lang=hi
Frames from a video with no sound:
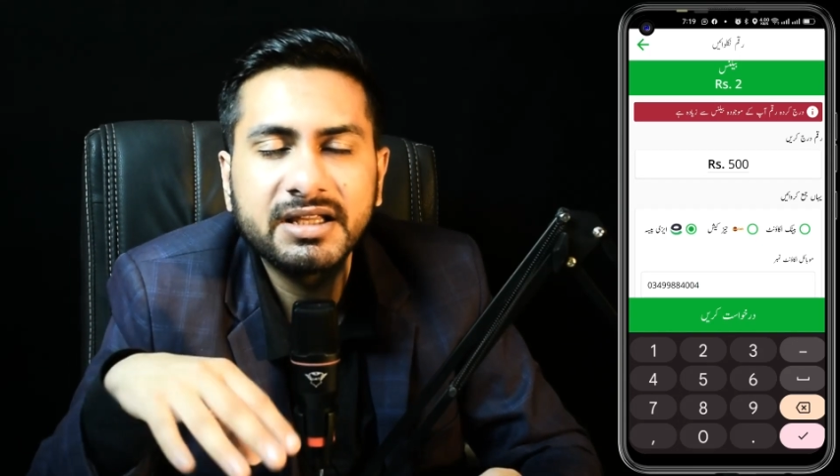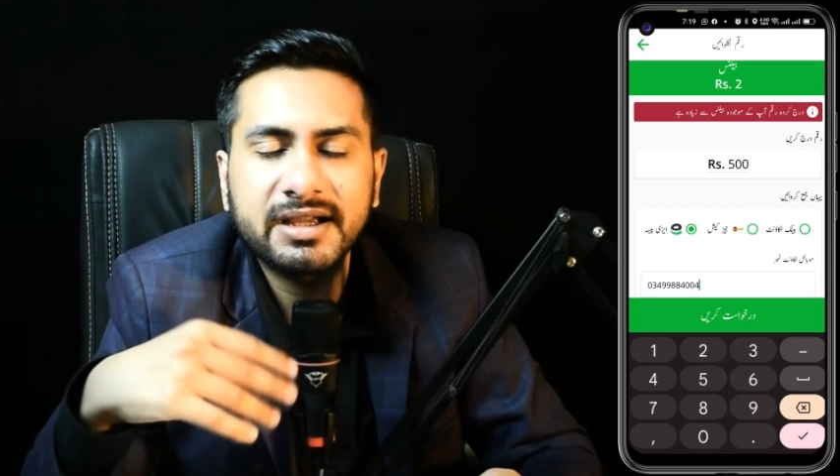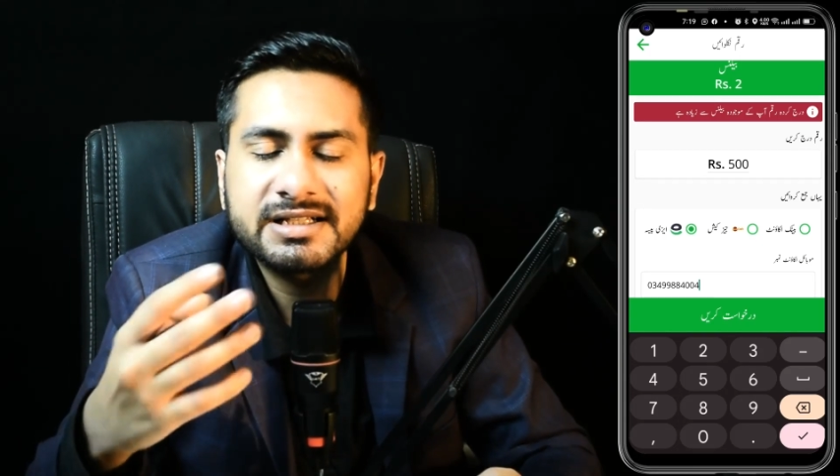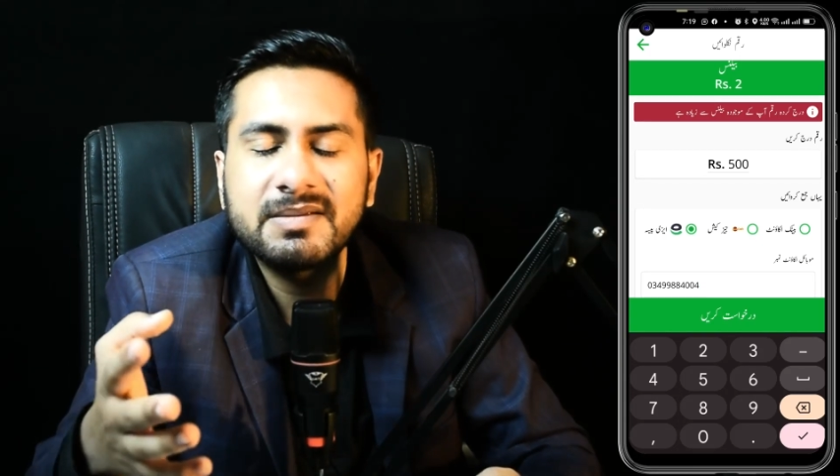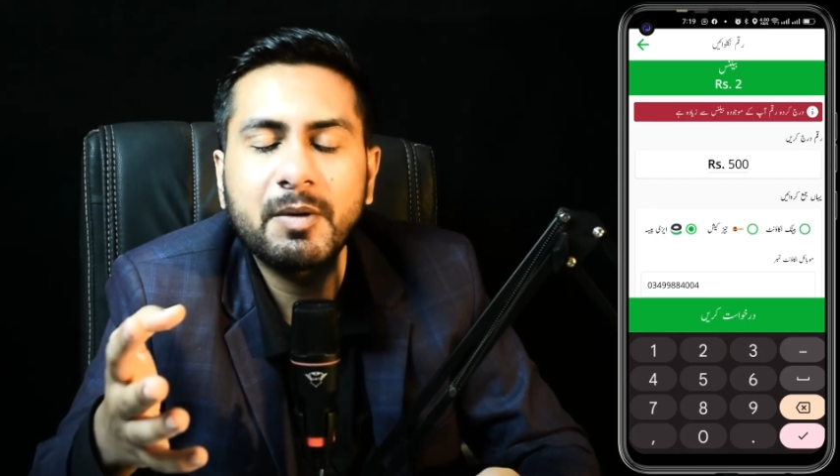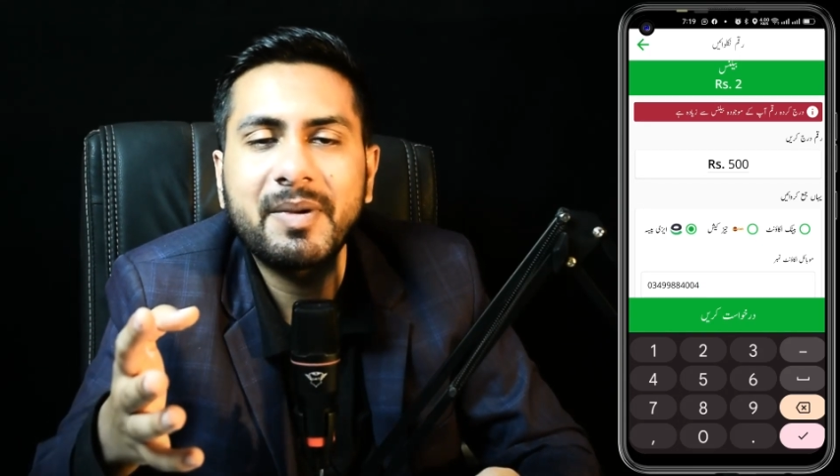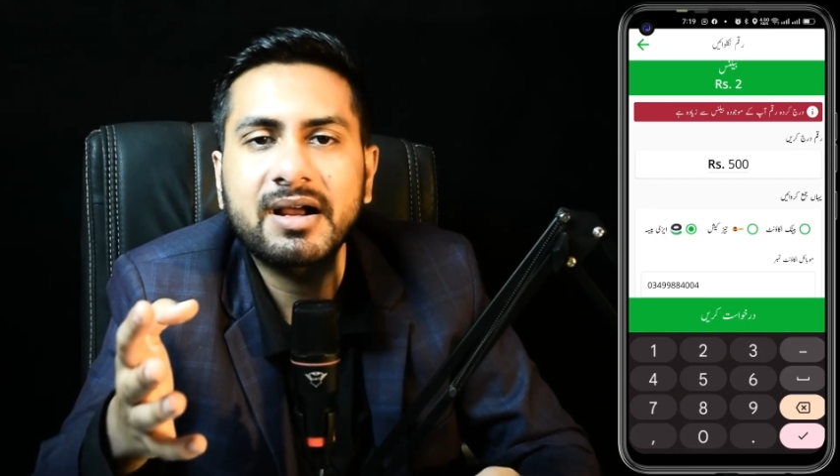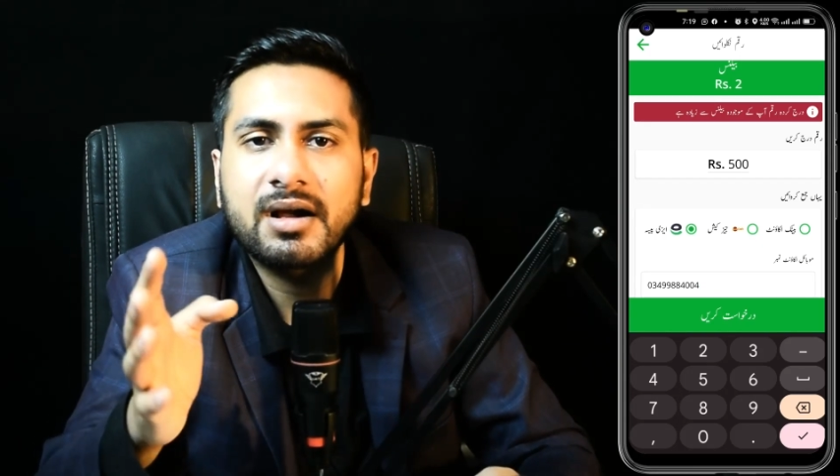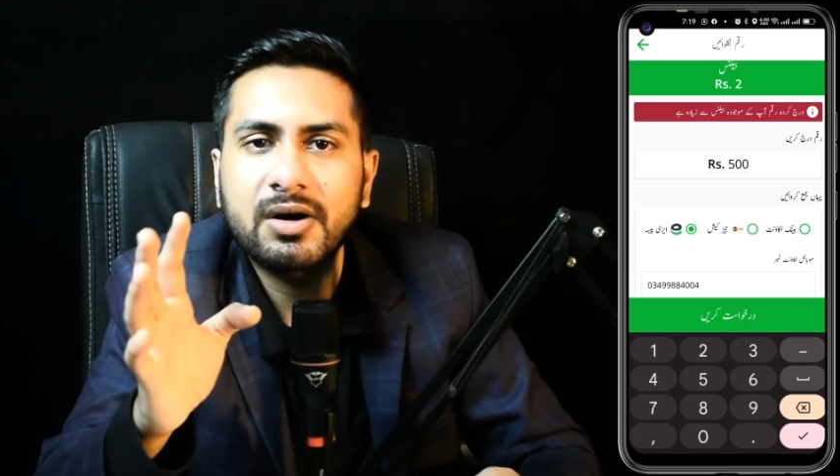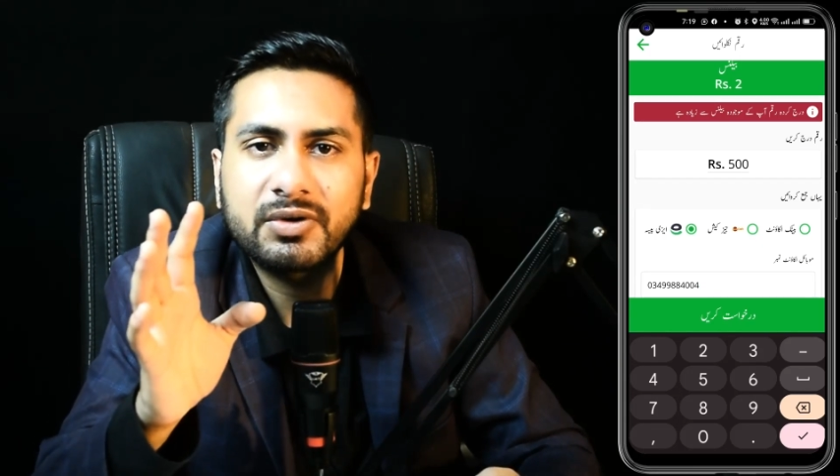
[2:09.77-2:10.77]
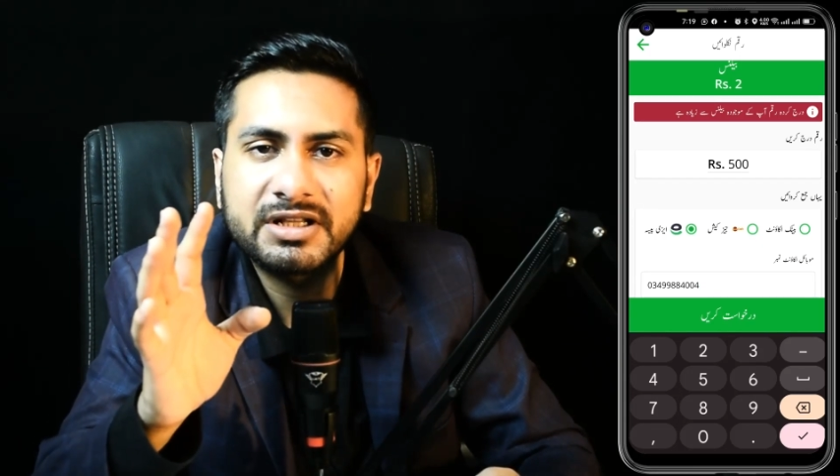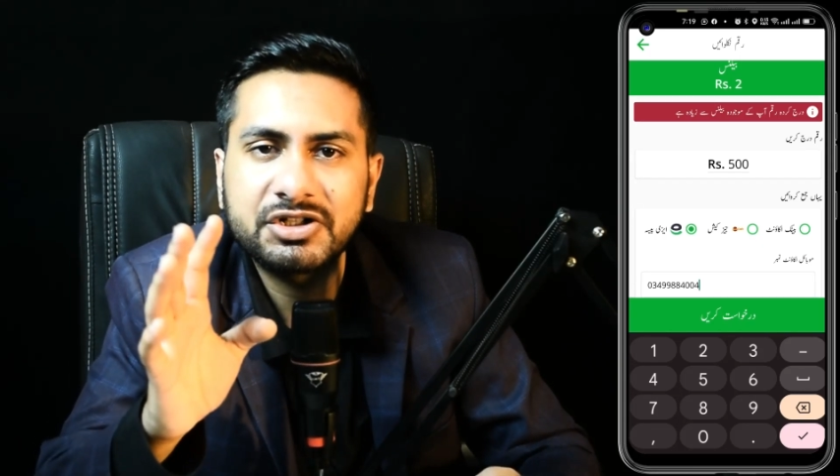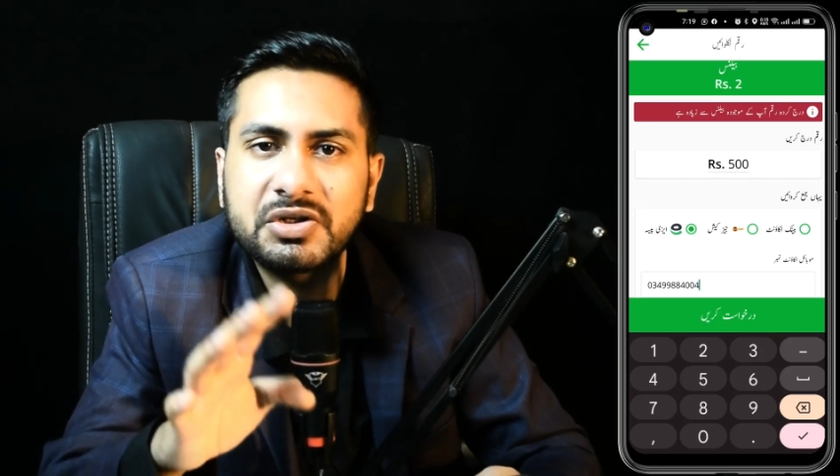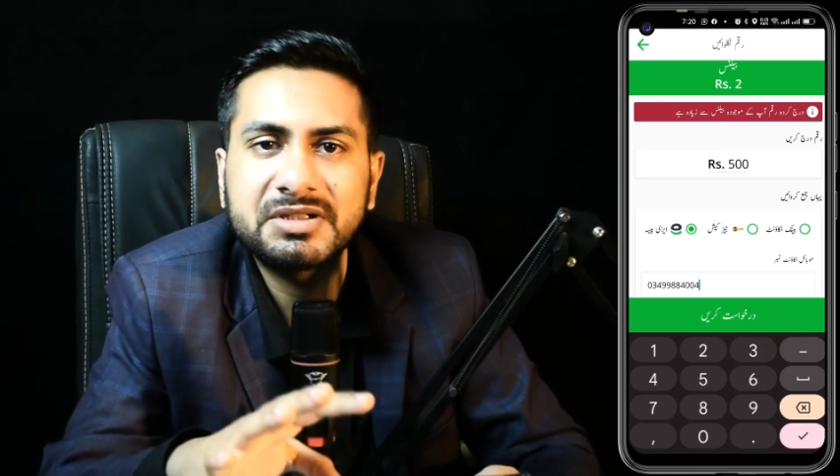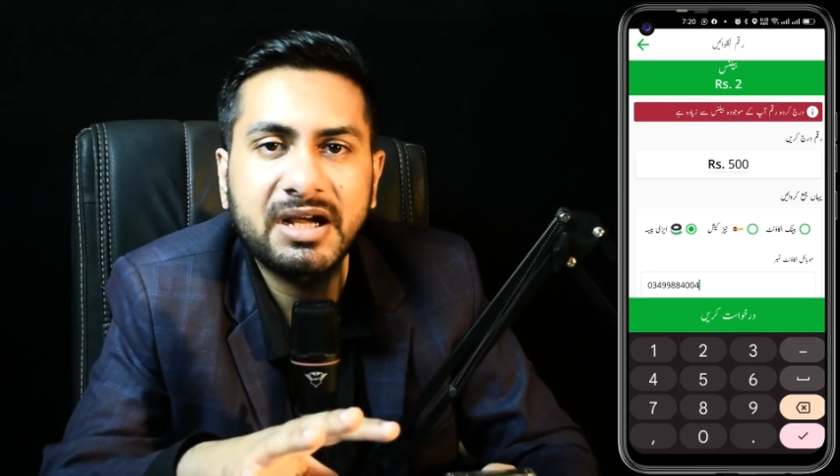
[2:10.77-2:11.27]
या किसी भी बैंक अकाउंट के
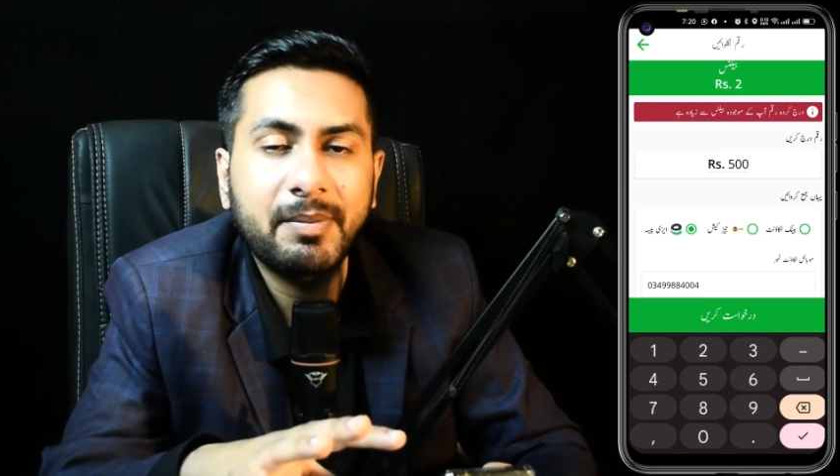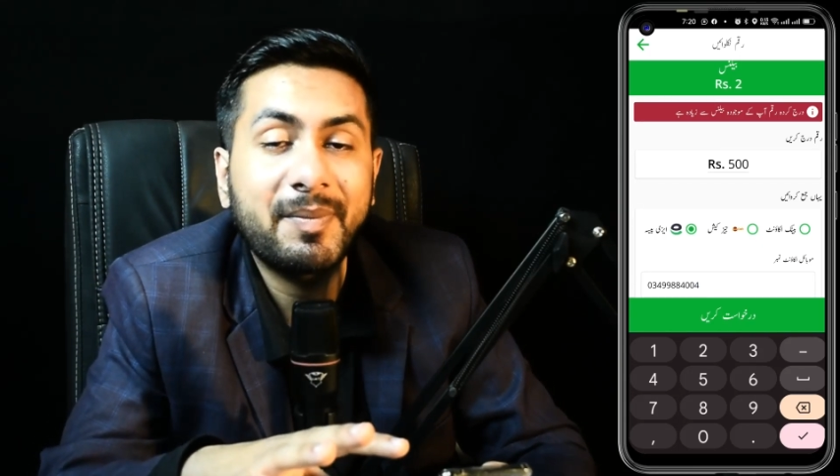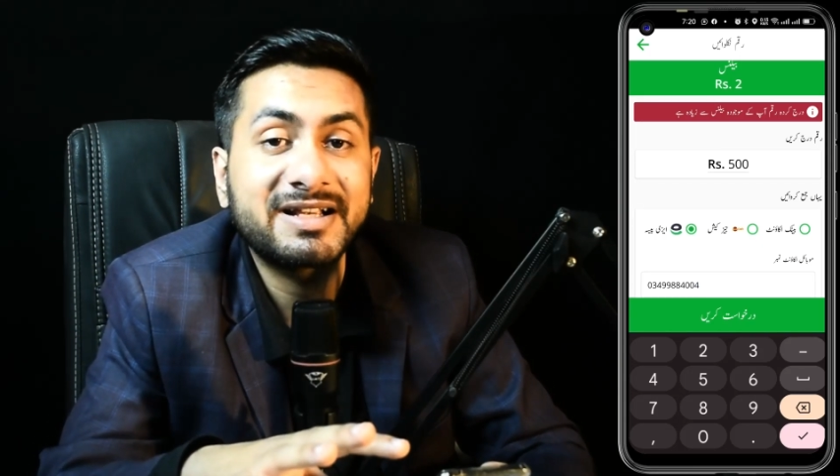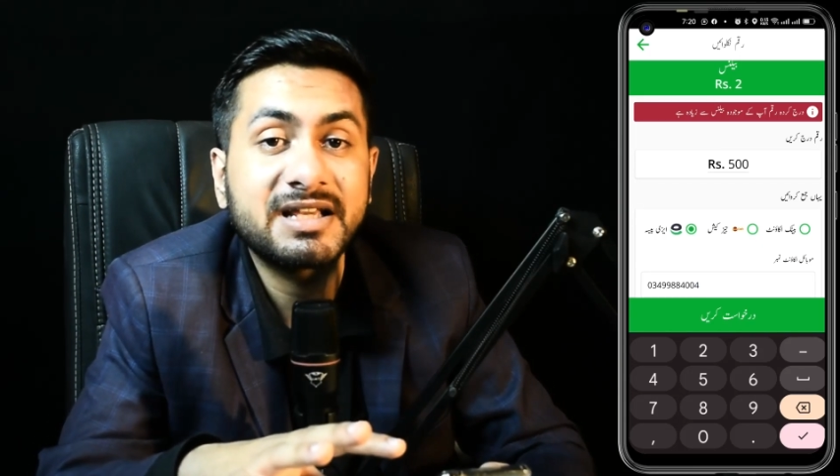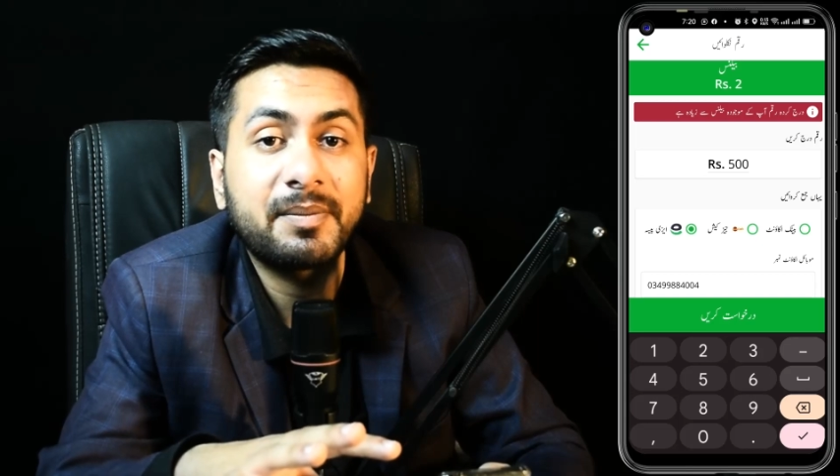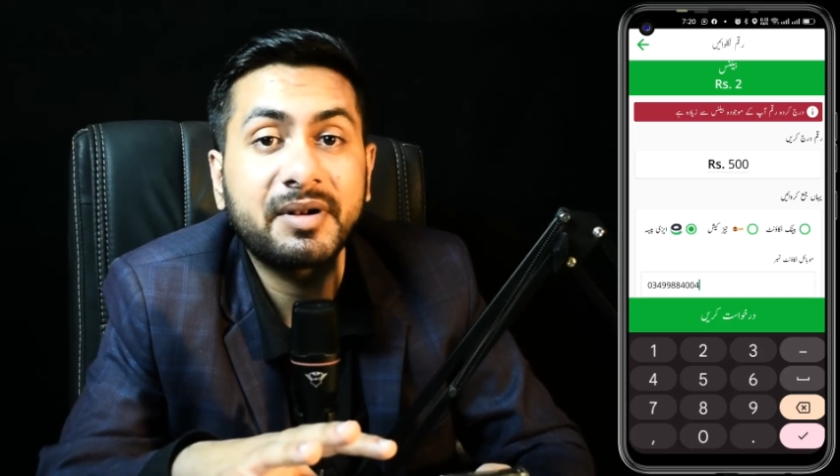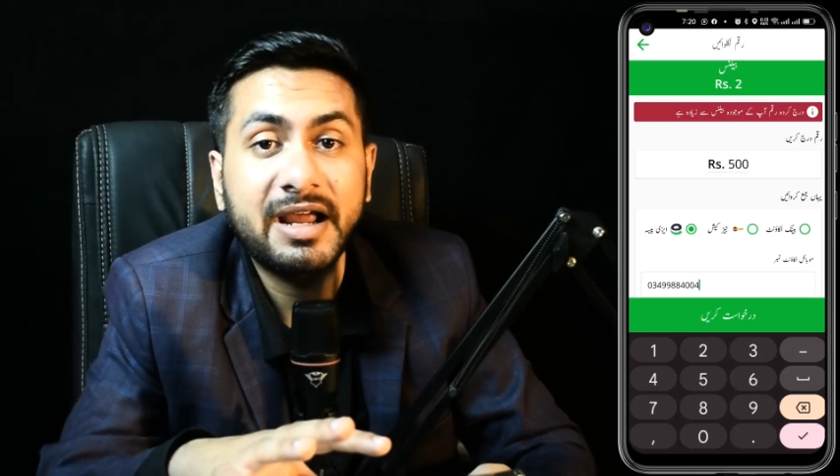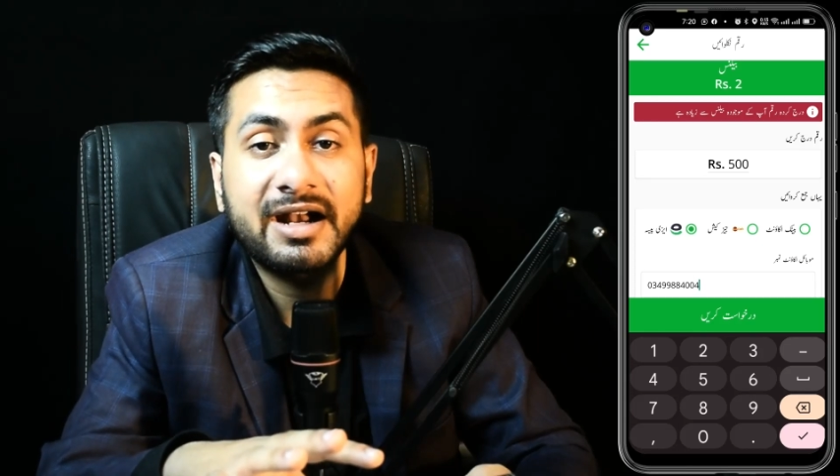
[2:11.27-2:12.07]
अंदर जहाँ पे पैसे आप